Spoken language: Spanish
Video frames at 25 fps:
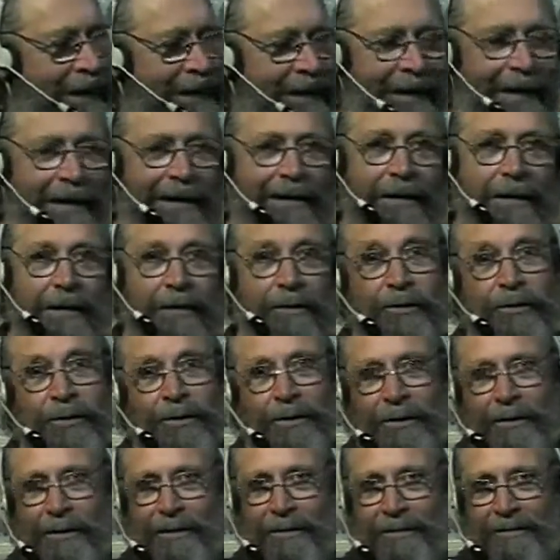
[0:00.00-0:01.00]
Este,
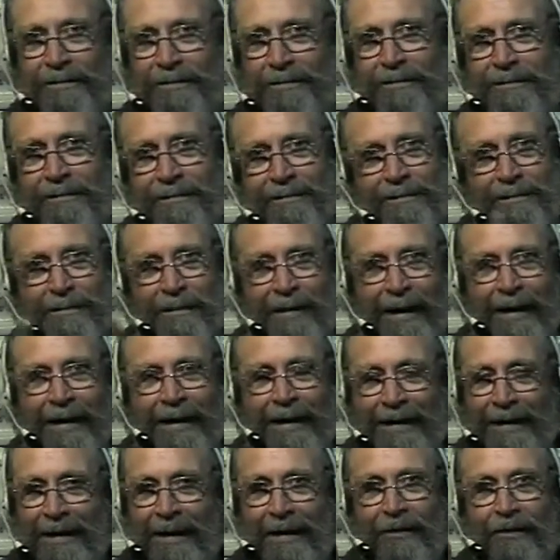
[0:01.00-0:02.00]
yo
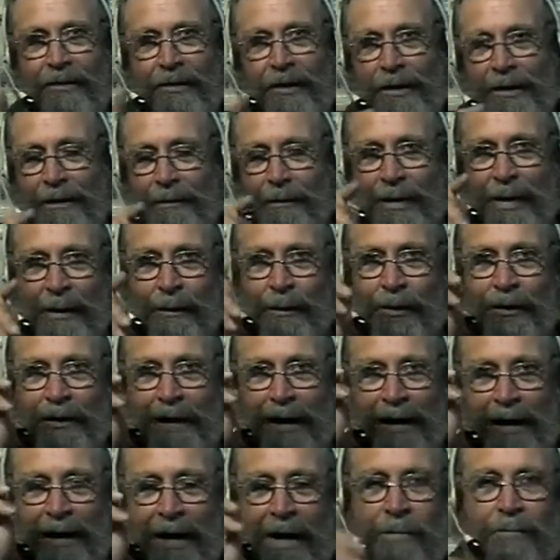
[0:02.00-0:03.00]
en estas elecciones voy a
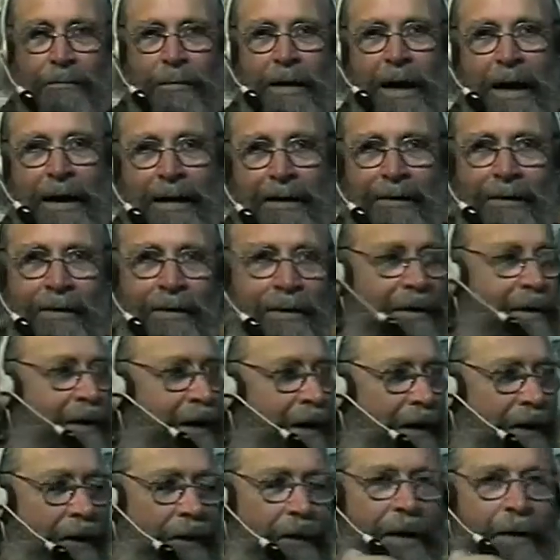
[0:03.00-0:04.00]
votar en blanco
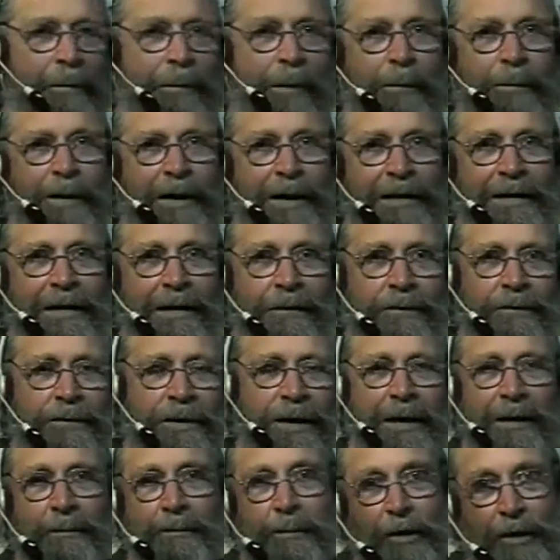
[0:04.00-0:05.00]
con la papeleta
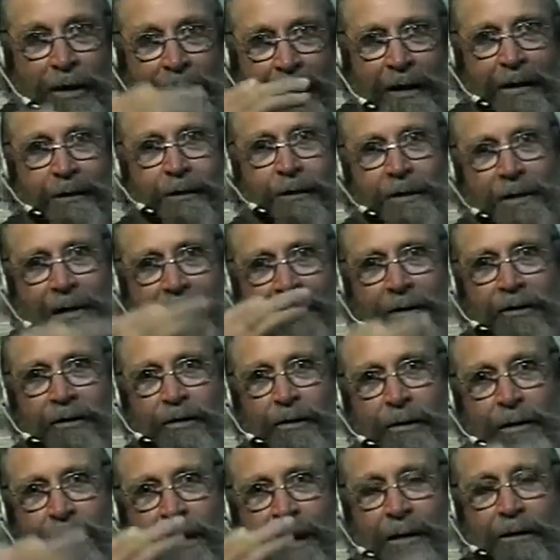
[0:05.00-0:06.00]
rosada porque nos
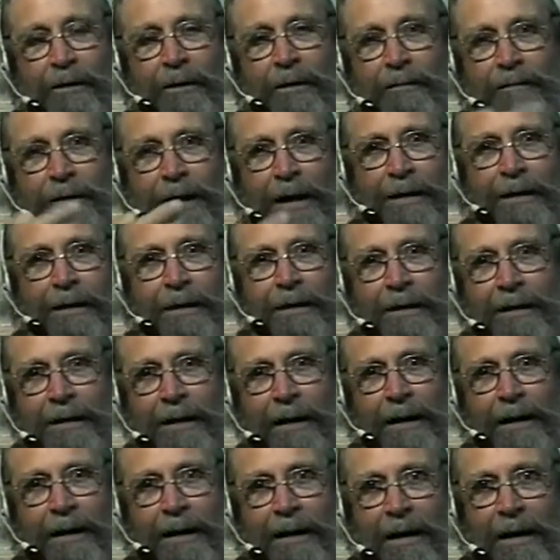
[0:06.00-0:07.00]
traicionaron los
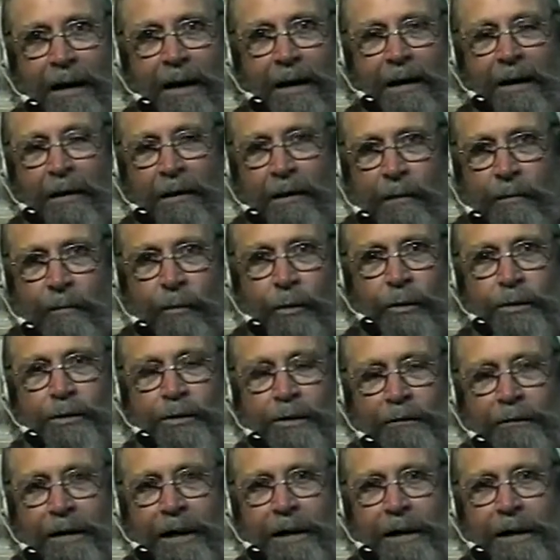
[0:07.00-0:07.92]
frentistas. Muchos